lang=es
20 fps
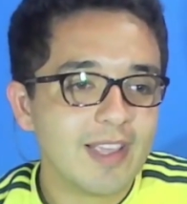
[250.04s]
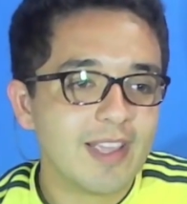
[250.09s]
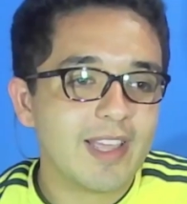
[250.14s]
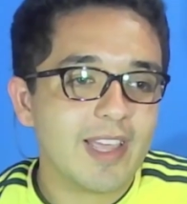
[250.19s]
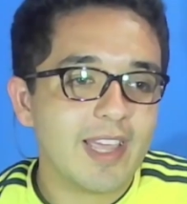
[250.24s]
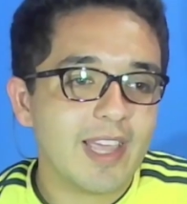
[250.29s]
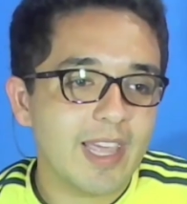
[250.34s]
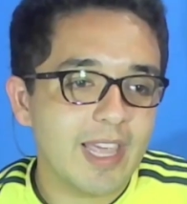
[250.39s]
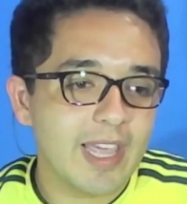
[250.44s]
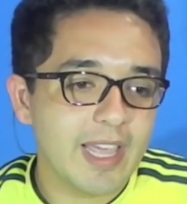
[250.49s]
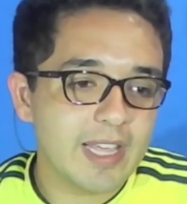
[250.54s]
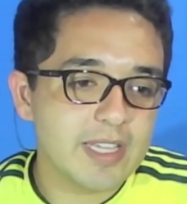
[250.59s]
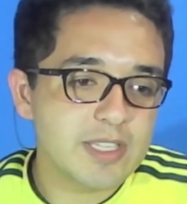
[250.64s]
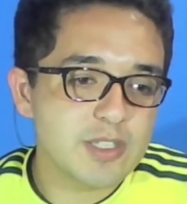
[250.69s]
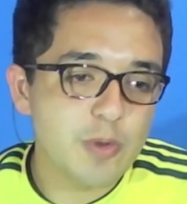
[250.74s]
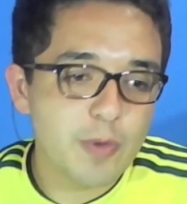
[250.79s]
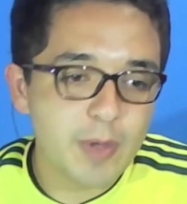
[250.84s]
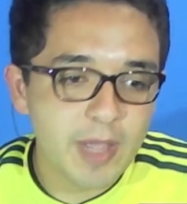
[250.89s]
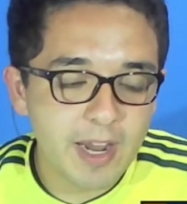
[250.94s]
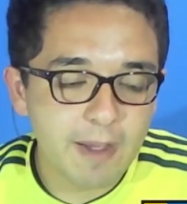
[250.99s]
eh,
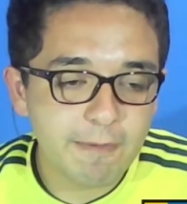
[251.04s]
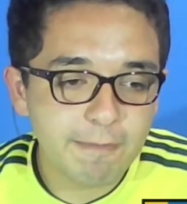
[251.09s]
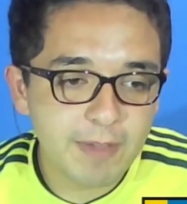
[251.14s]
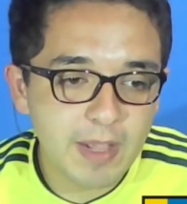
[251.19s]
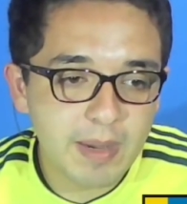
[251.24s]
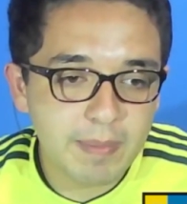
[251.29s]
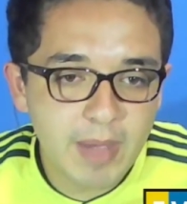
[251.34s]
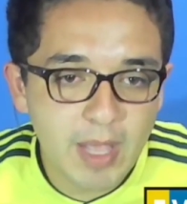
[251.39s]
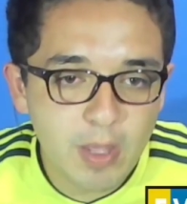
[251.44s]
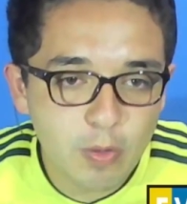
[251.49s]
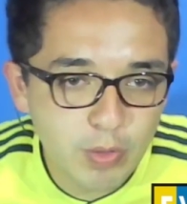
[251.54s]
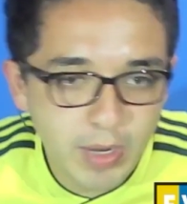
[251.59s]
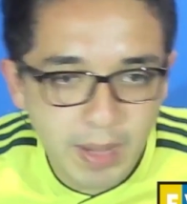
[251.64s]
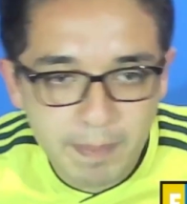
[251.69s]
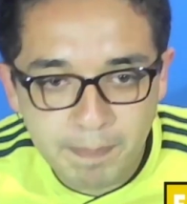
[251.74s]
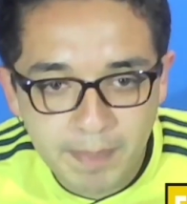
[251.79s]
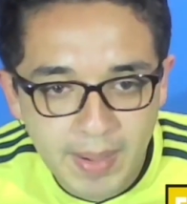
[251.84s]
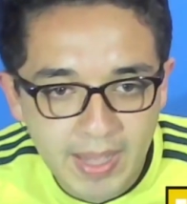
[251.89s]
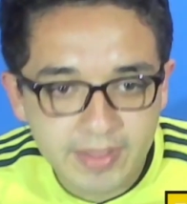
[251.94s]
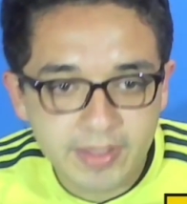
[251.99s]
si hubieran firmado un
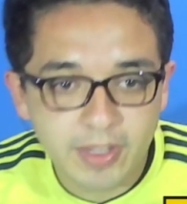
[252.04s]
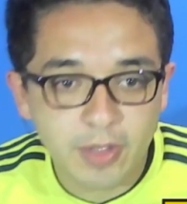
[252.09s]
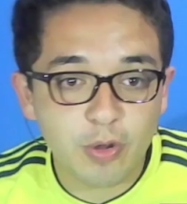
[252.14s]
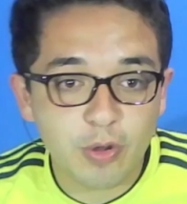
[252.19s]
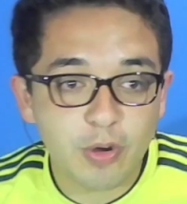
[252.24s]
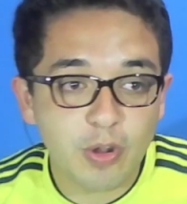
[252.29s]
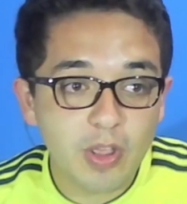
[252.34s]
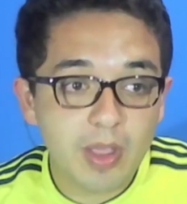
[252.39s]
empate o no,